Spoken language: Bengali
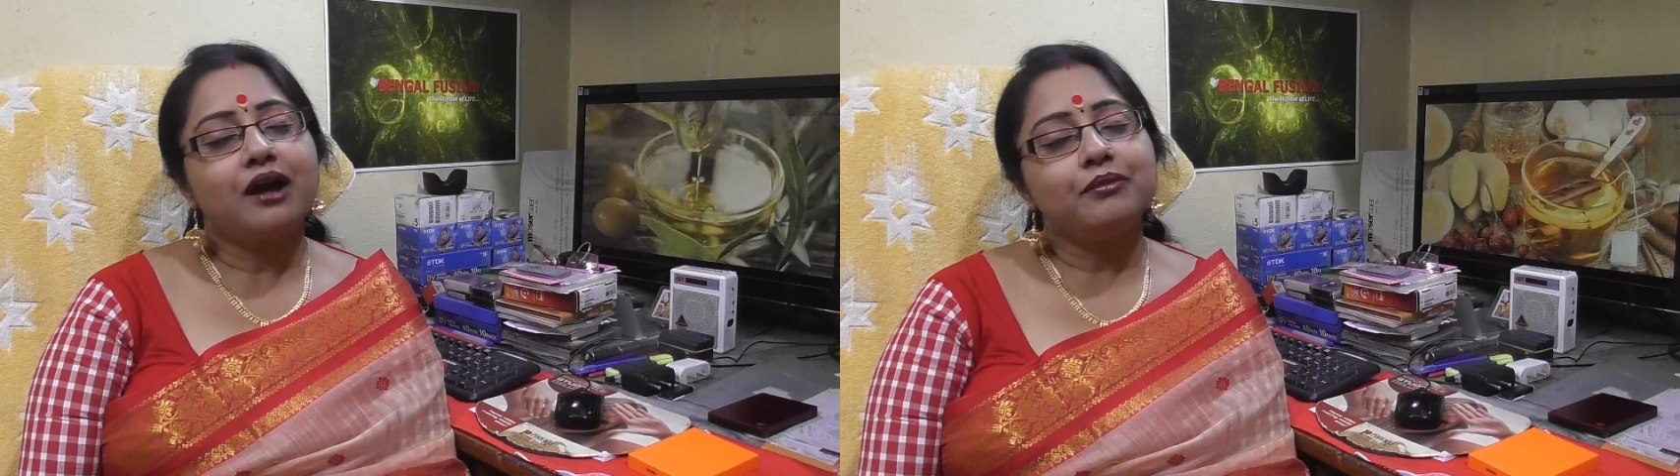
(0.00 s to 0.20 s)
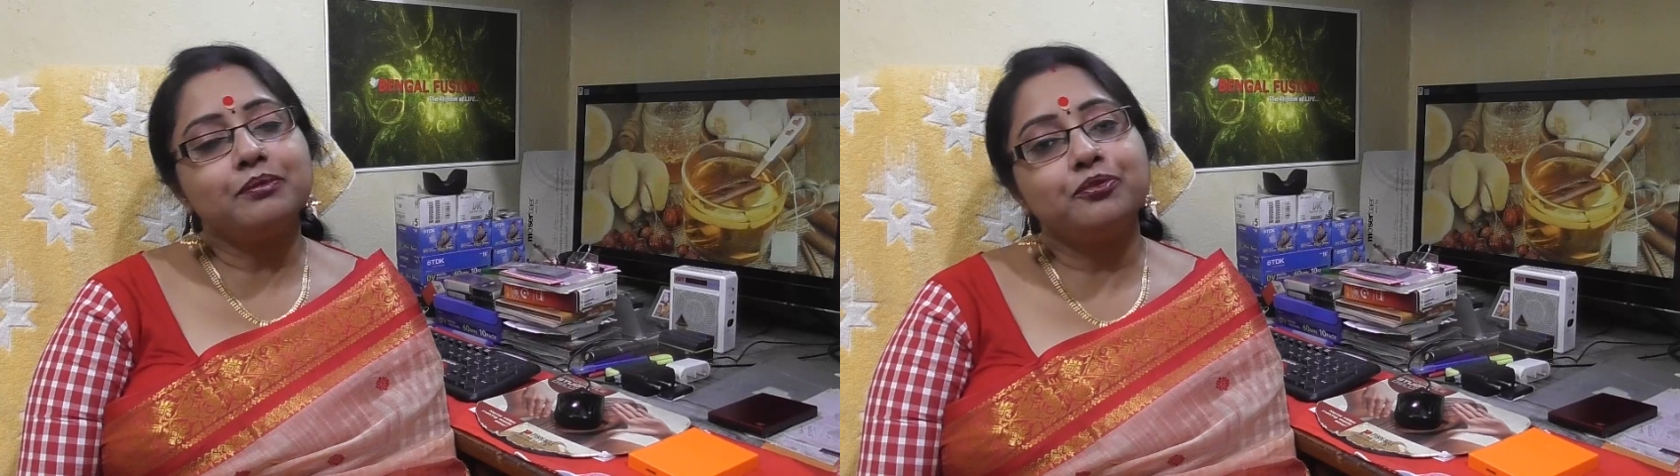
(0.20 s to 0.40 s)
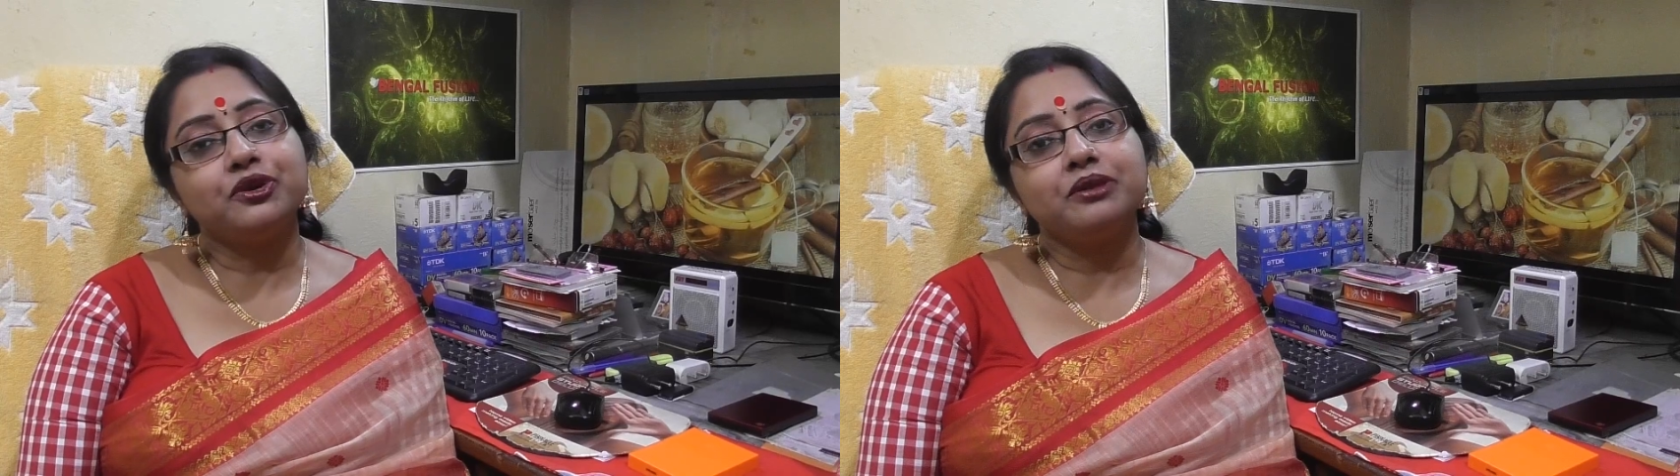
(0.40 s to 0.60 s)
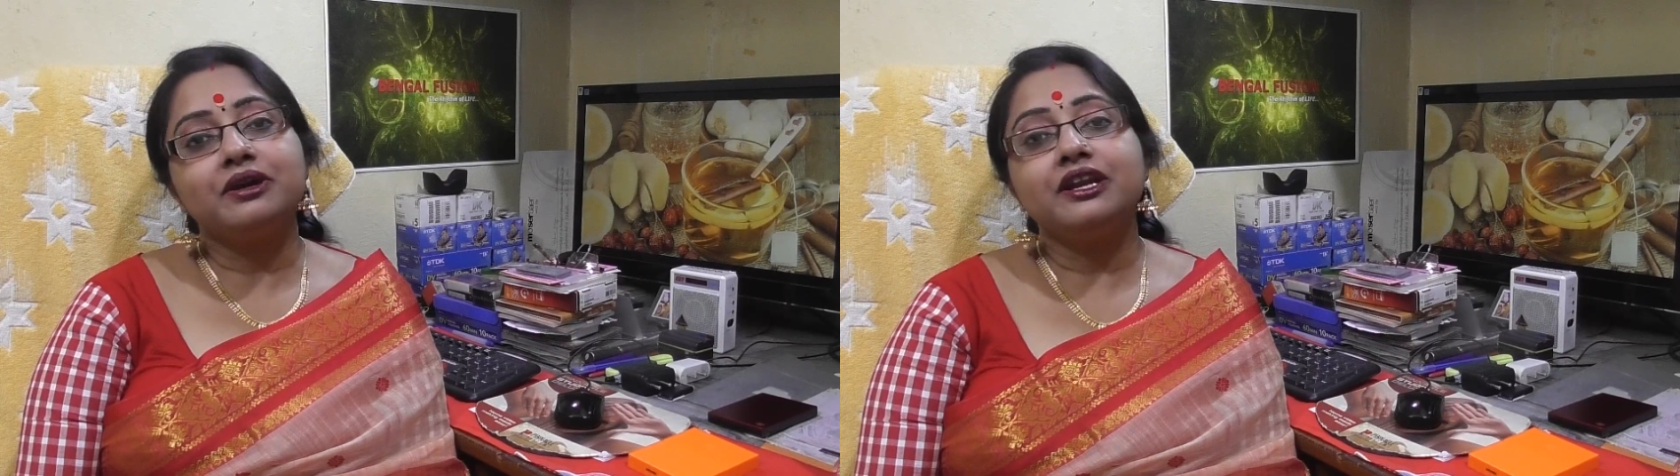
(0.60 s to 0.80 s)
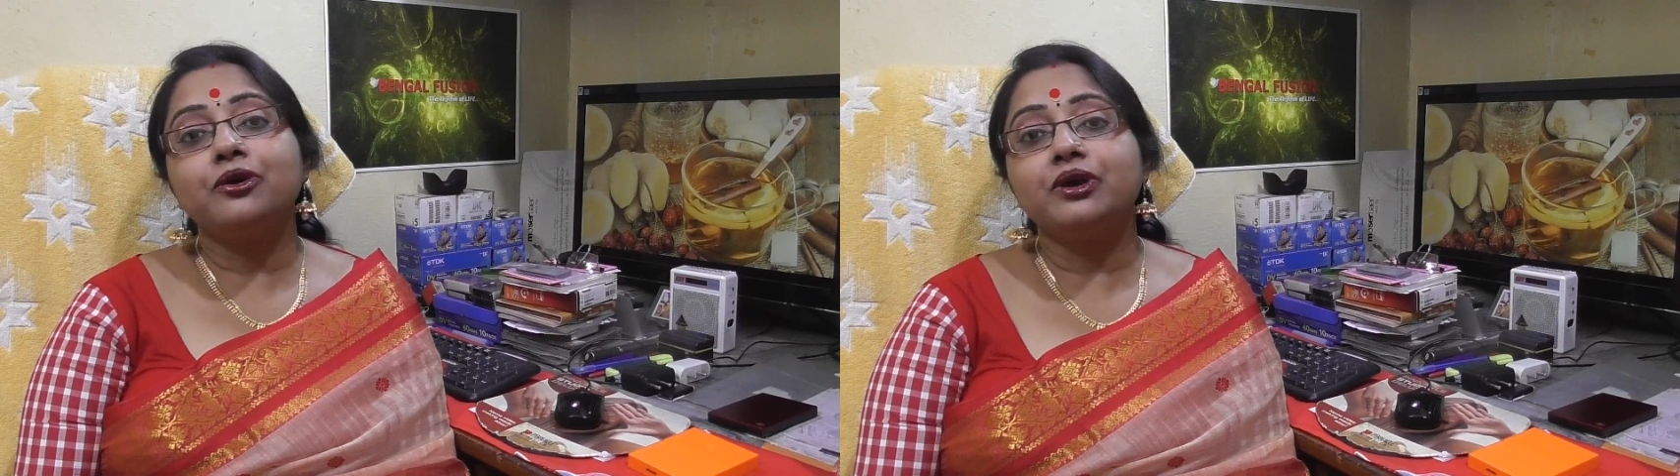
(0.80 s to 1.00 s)
আমরা
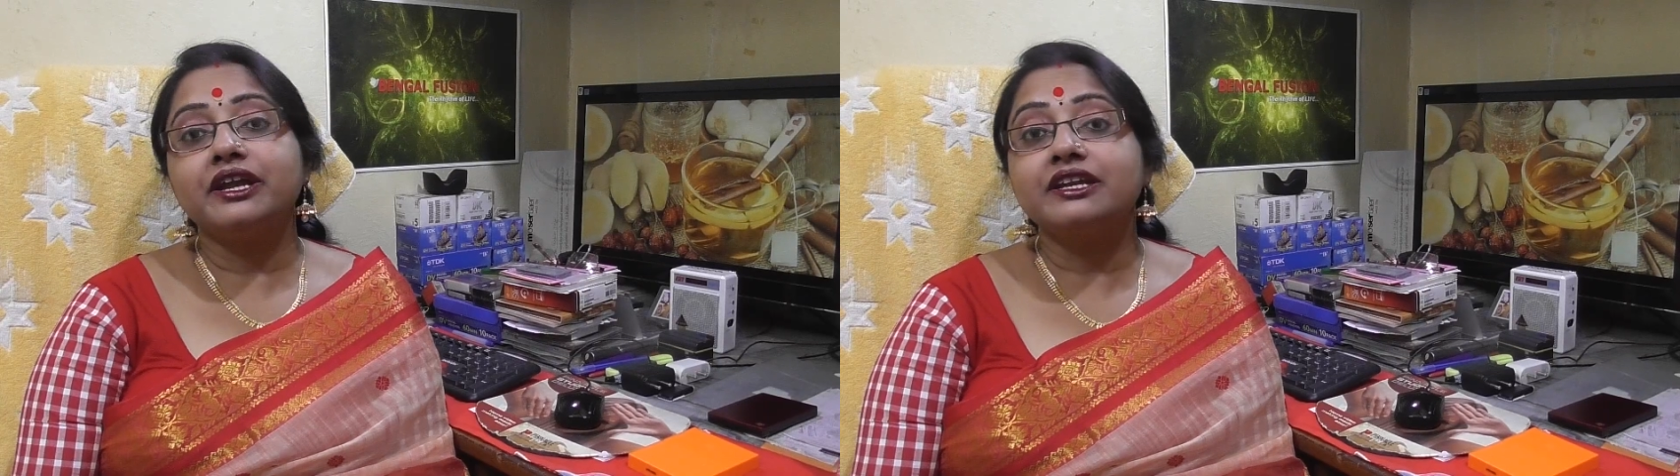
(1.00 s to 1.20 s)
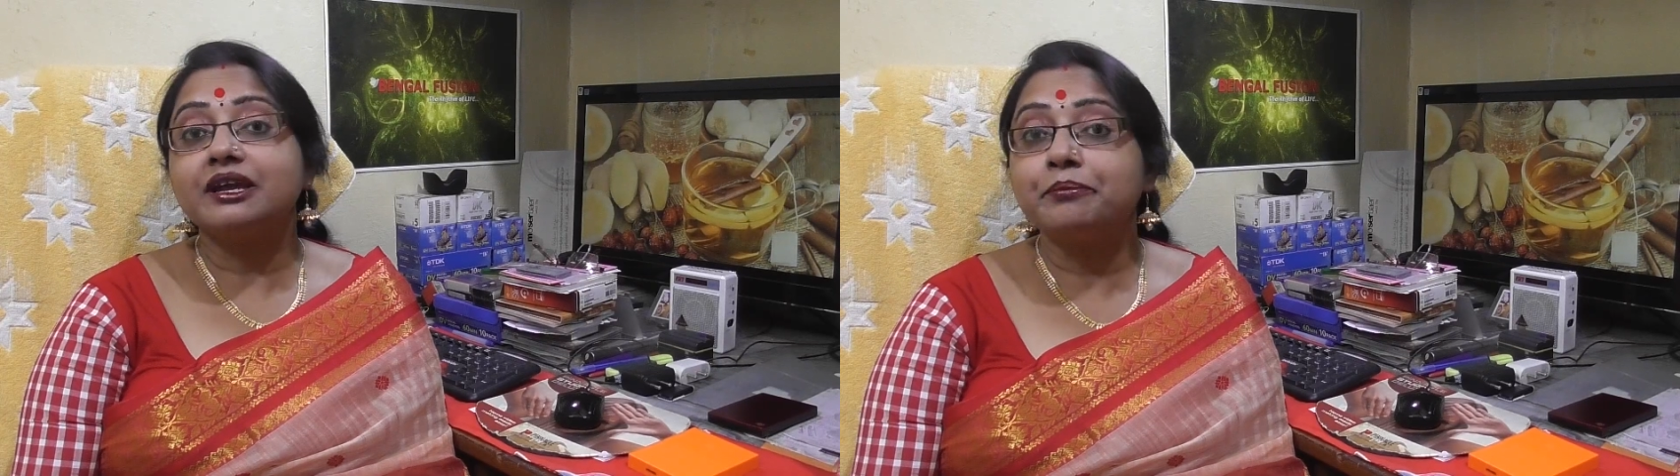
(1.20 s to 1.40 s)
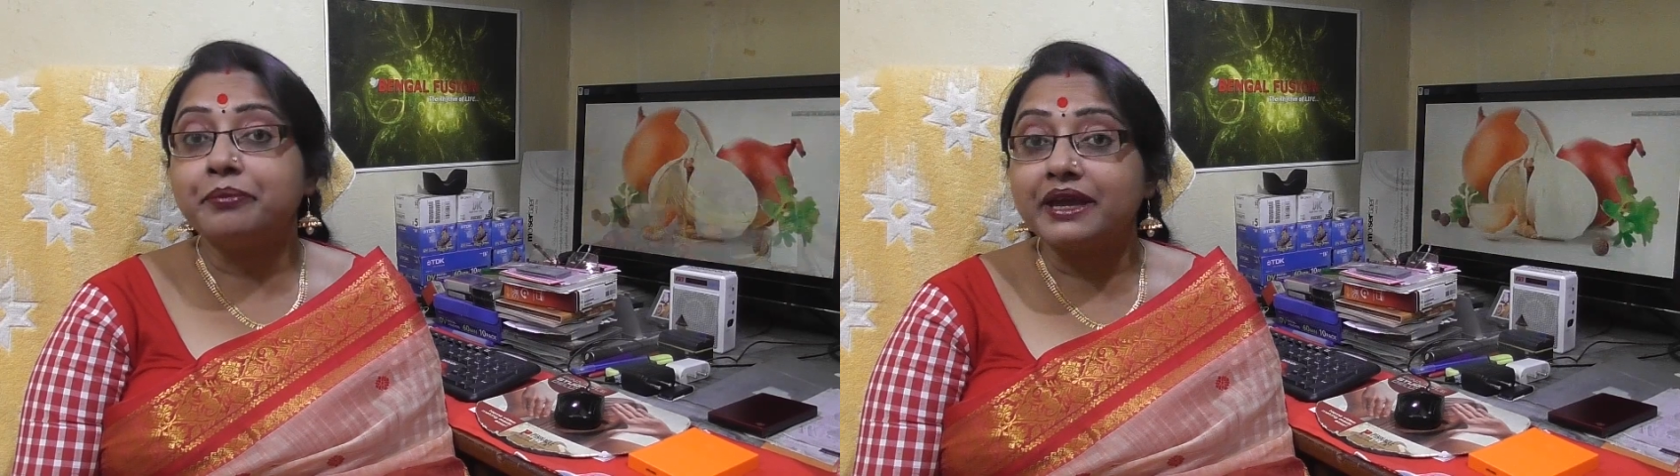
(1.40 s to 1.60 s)
পরিমাণে অনেকটা